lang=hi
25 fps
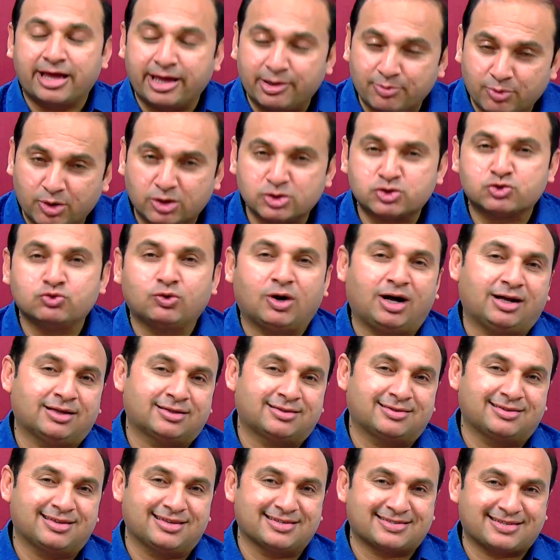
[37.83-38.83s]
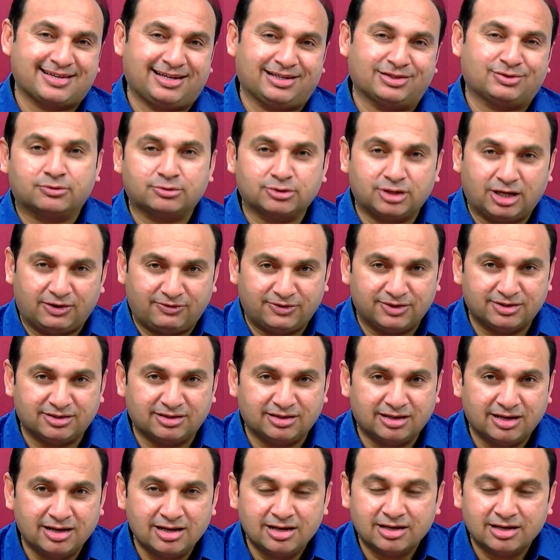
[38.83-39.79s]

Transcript: नए मौजूद के साथ खुदावन